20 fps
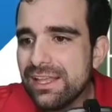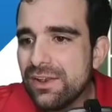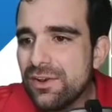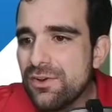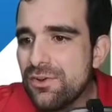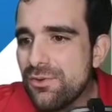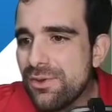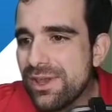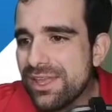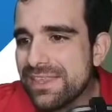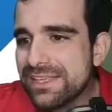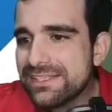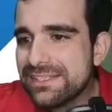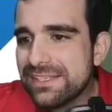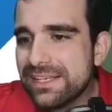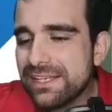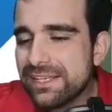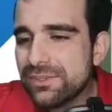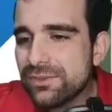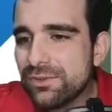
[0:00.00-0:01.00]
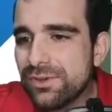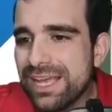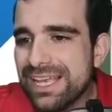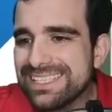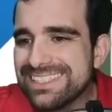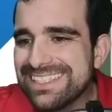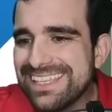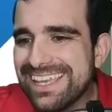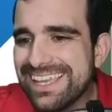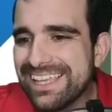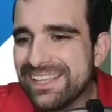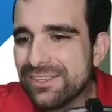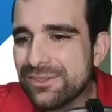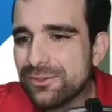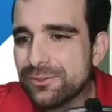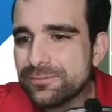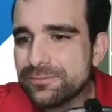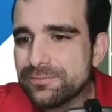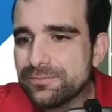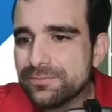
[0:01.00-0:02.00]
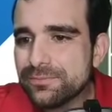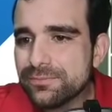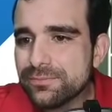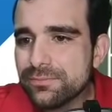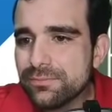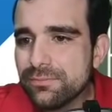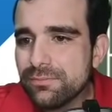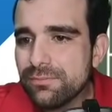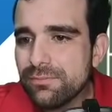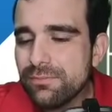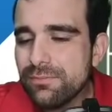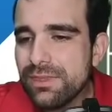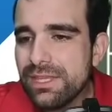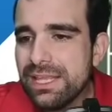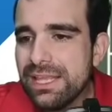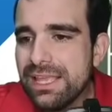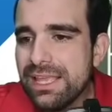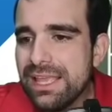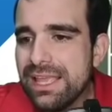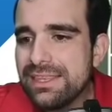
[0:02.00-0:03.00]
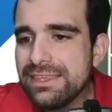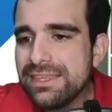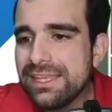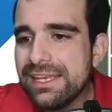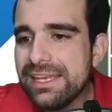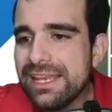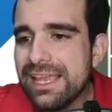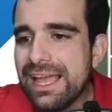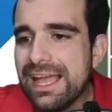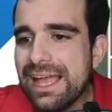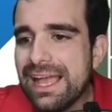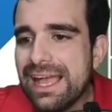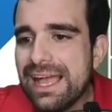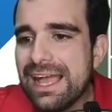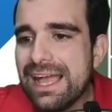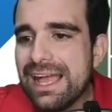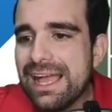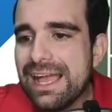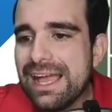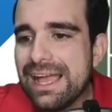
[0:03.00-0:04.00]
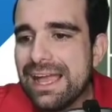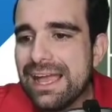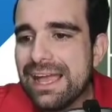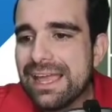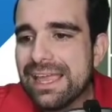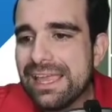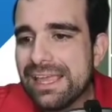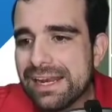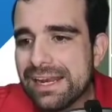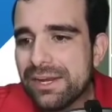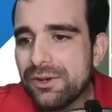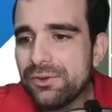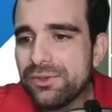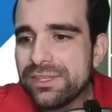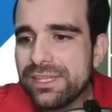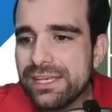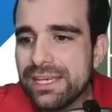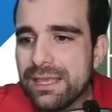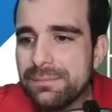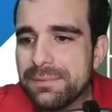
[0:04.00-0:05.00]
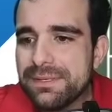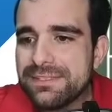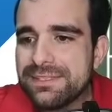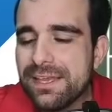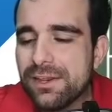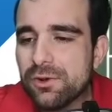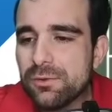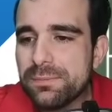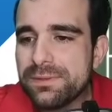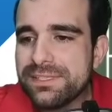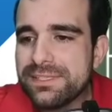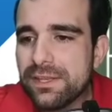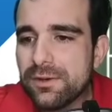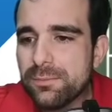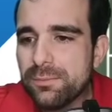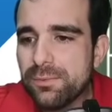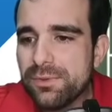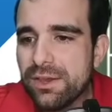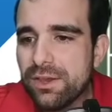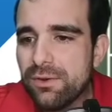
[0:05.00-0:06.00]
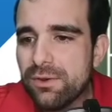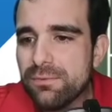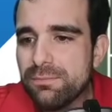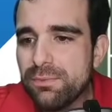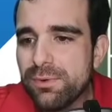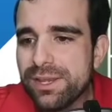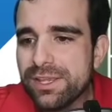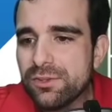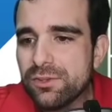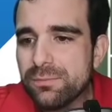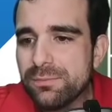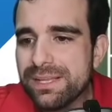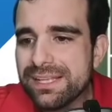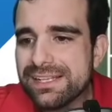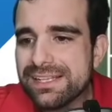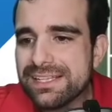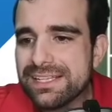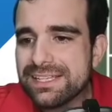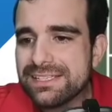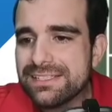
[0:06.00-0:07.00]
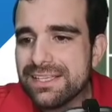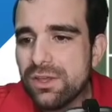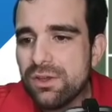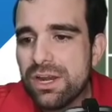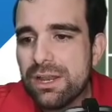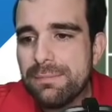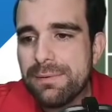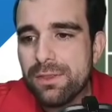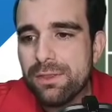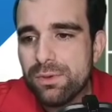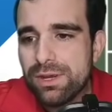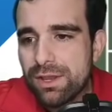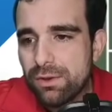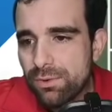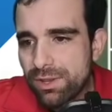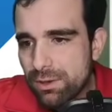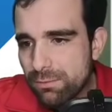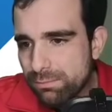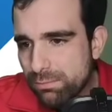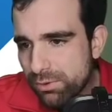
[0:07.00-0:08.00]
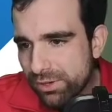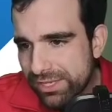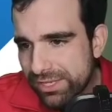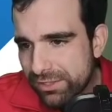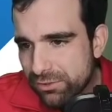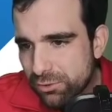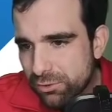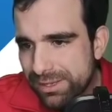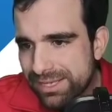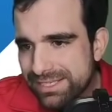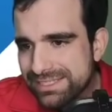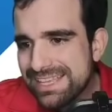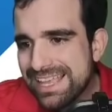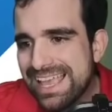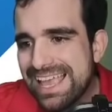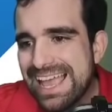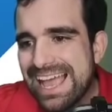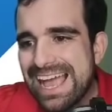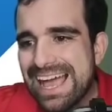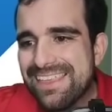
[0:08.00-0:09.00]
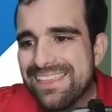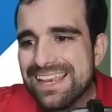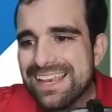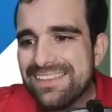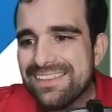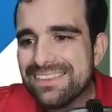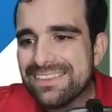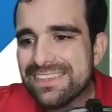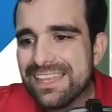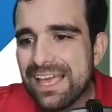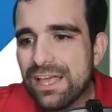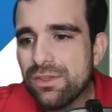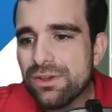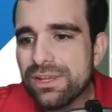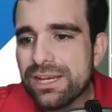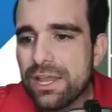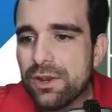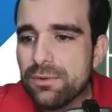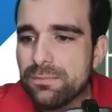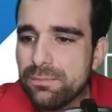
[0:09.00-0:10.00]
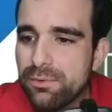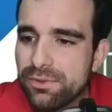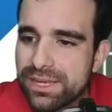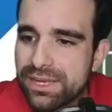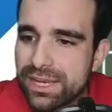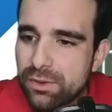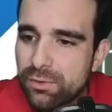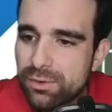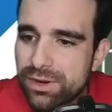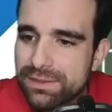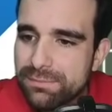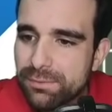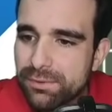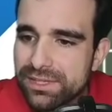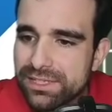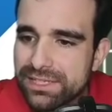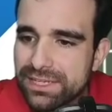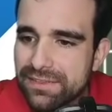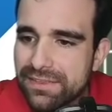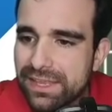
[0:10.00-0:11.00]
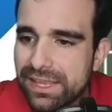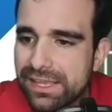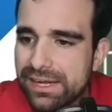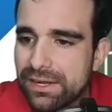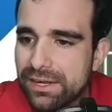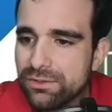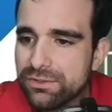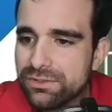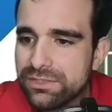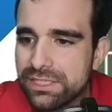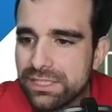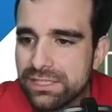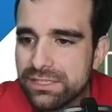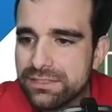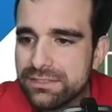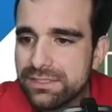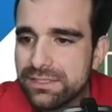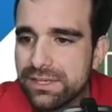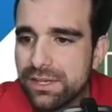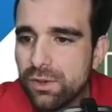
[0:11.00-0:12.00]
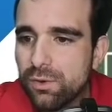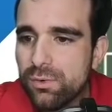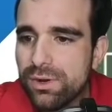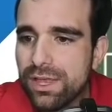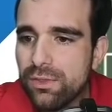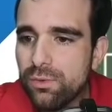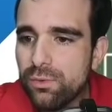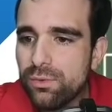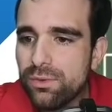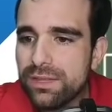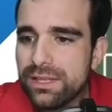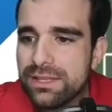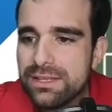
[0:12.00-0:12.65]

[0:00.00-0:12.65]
No es de hacer esto, hace esto. Tenía a Guerrero y tenía a Pizarro. Pizarro podía jugar un poquito más retrasado. La Padula juega un poquito más adelantado. Claro, ¿podría jugar por detrás de Guerrero? Sí, sin ninguna duda